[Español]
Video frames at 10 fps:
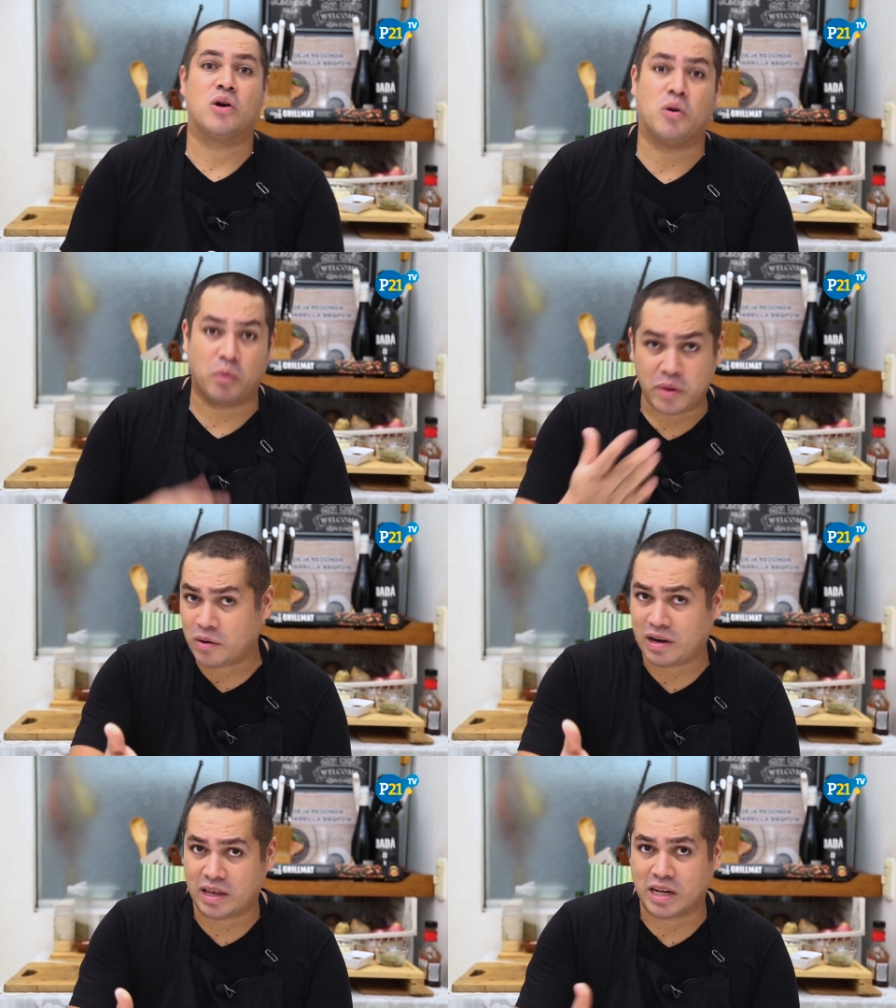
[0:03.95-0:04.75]
Como
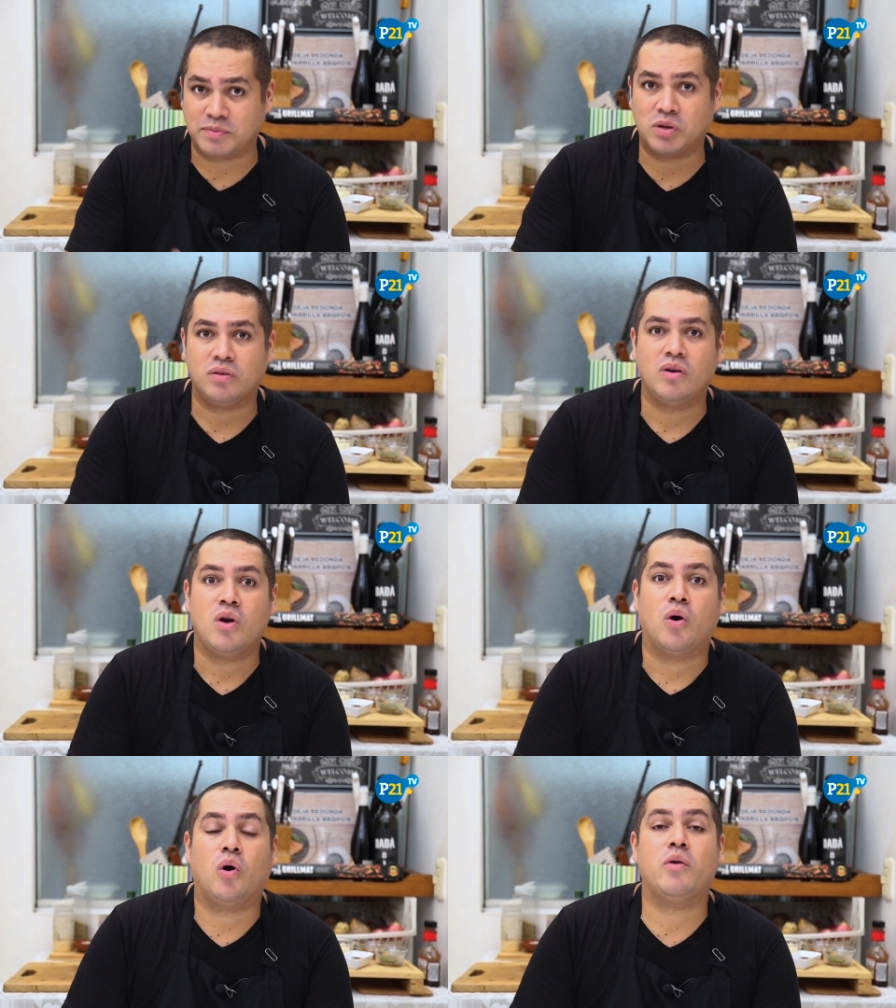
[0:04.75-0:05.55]
vieron en la descripción,
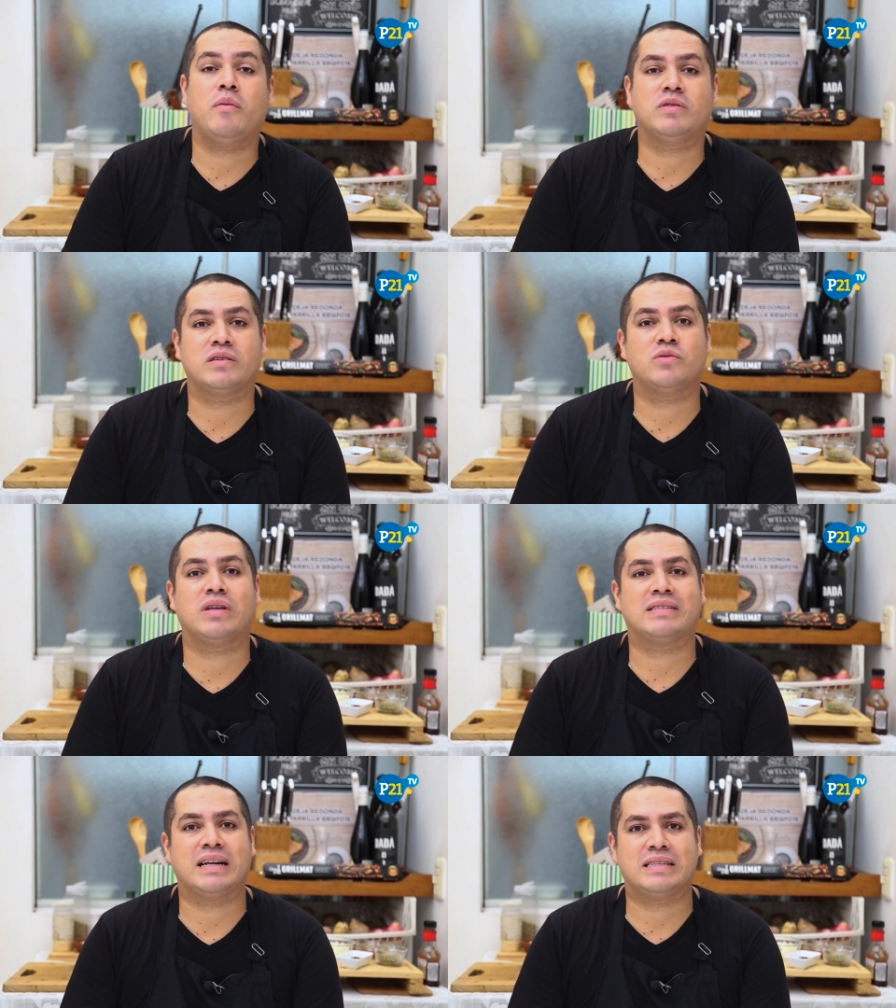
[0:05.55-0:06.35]
hoy vamos a hacer
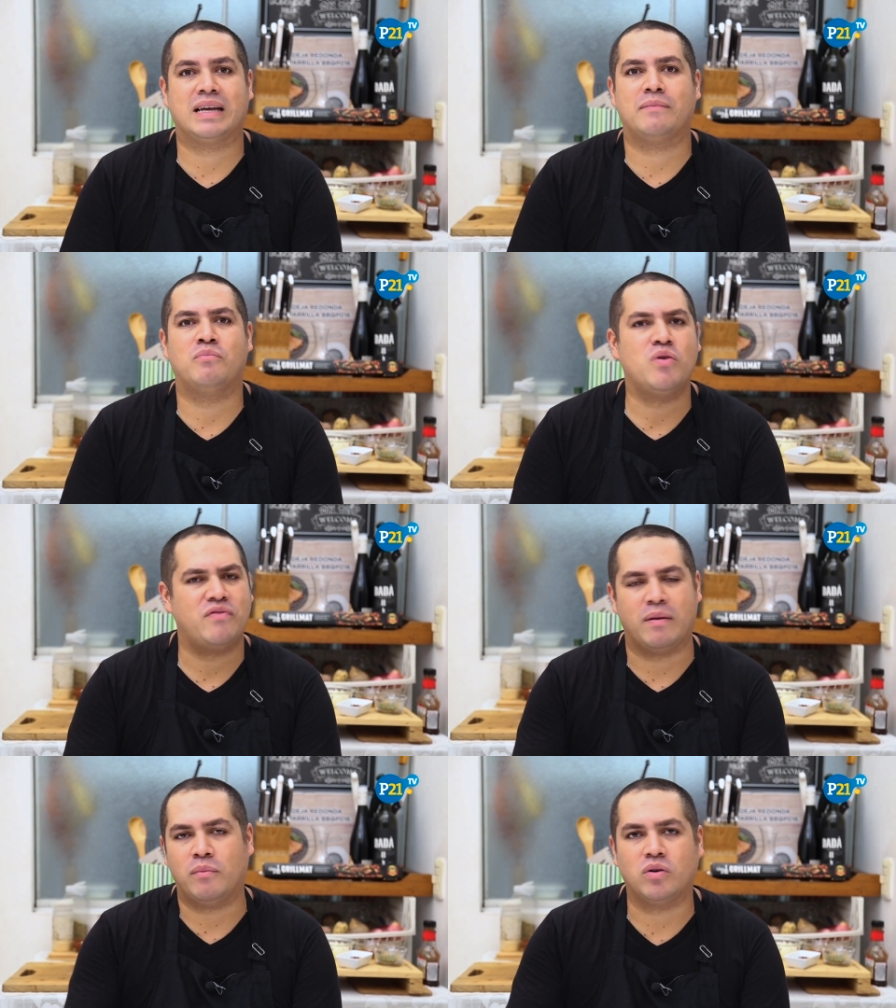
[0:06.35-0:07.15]
una salsa
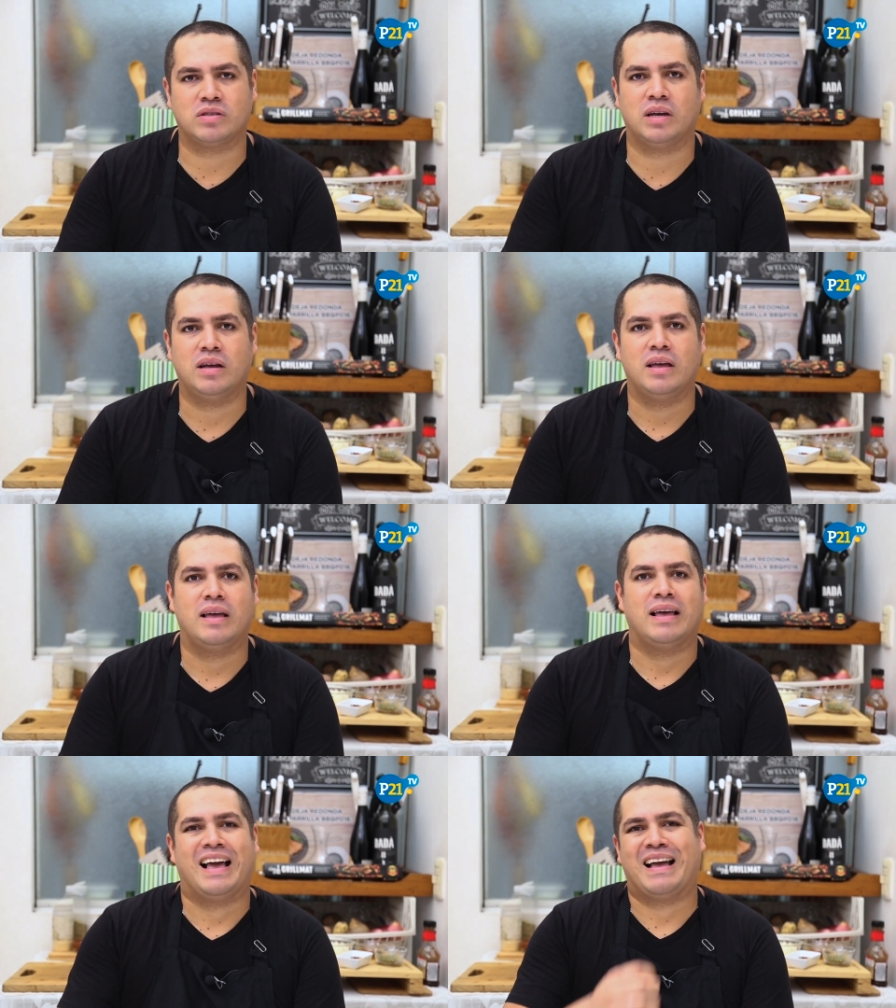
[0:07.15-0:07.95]
muy famosa
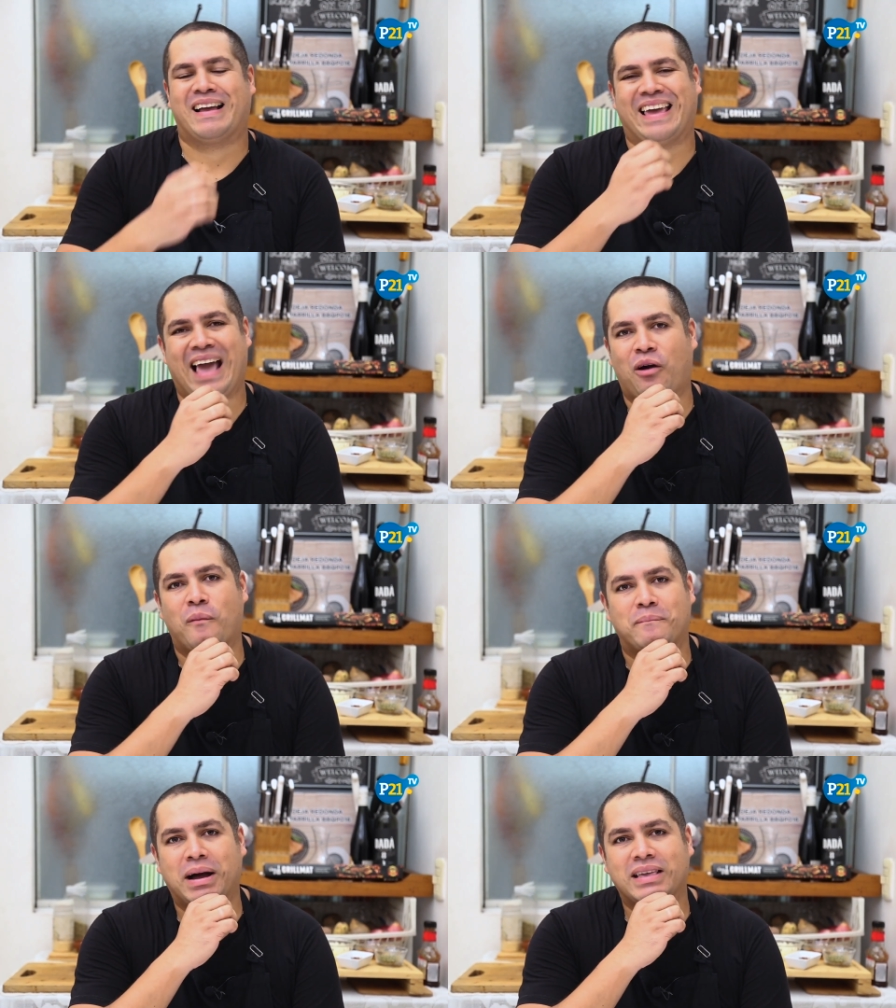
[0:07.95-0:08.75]
que
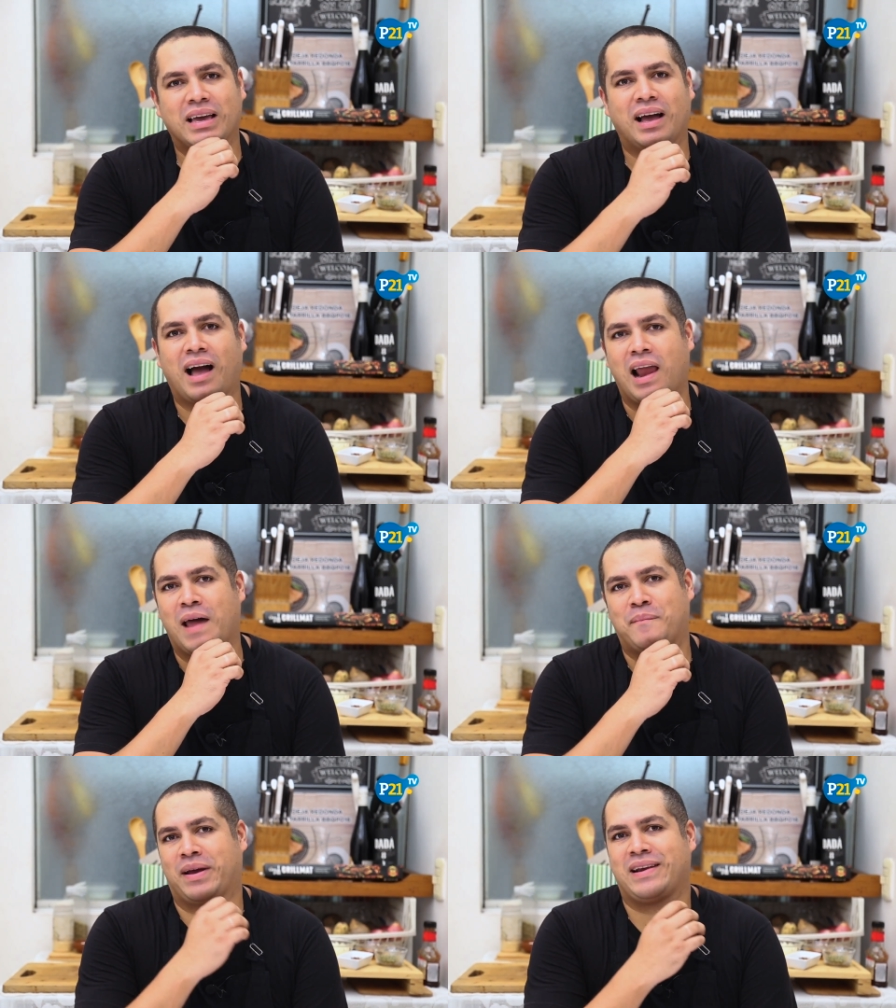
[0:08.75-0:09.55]
acompaña a
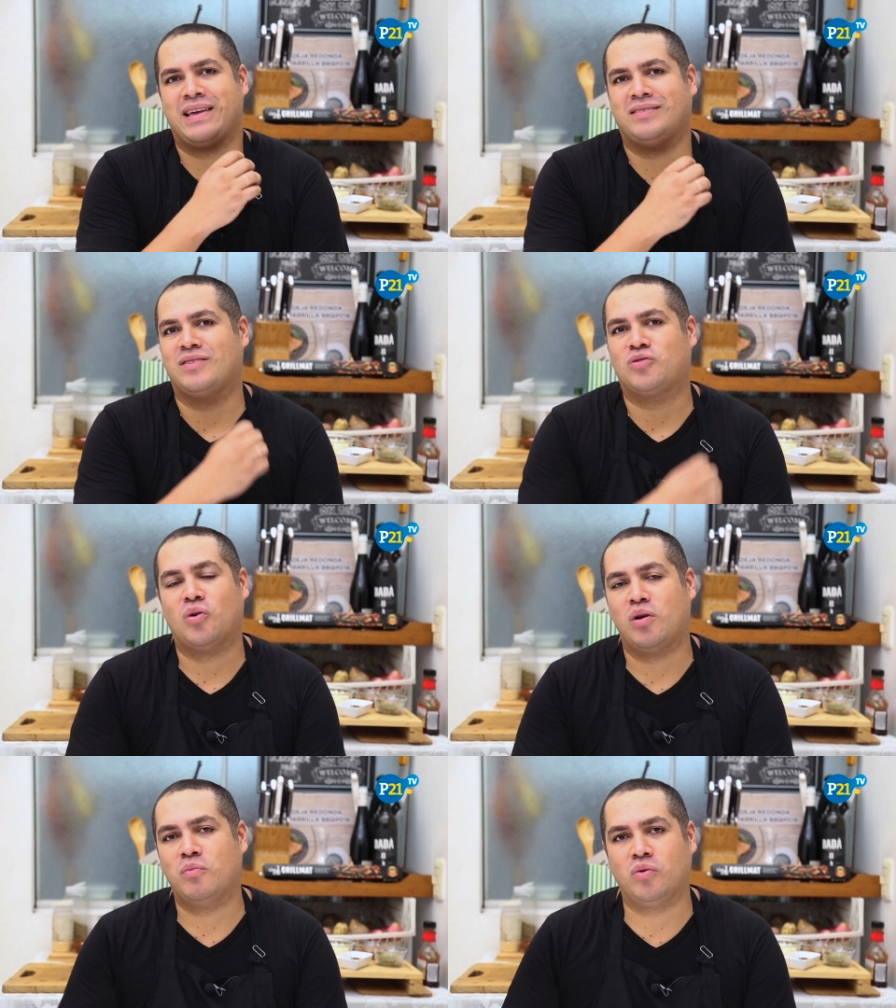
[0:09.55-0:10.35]
las parrillas en
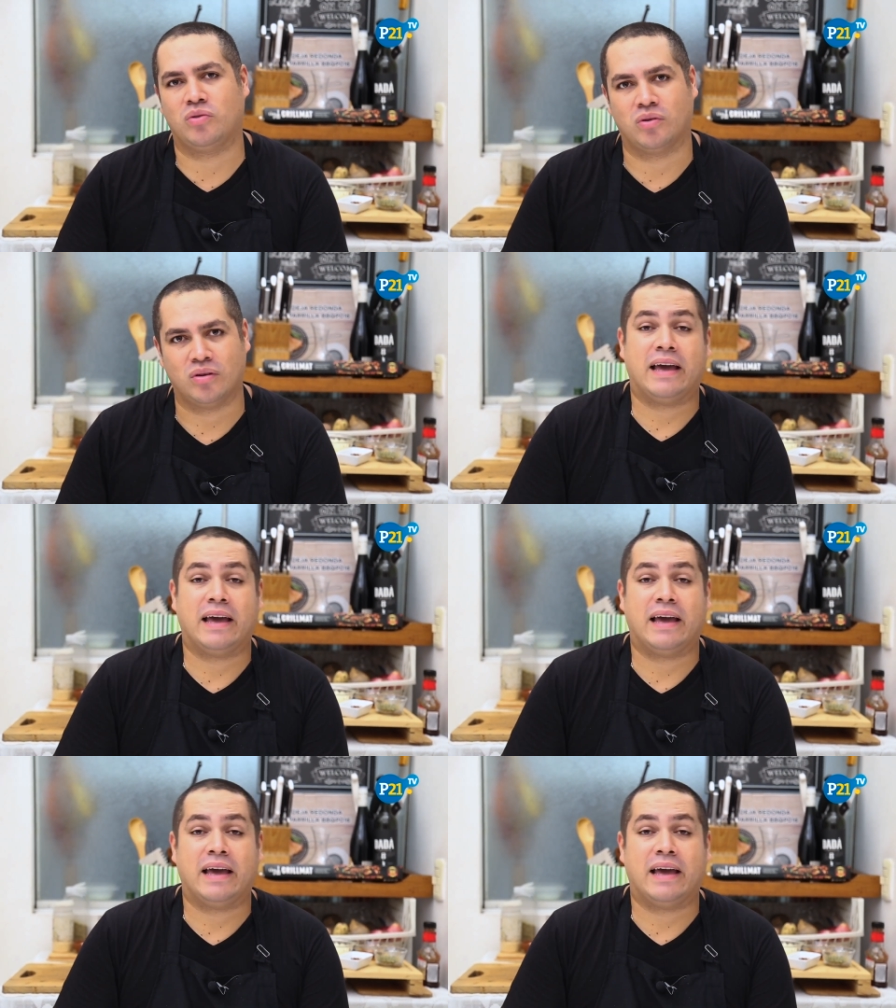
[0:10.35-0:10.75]
todo el mundo.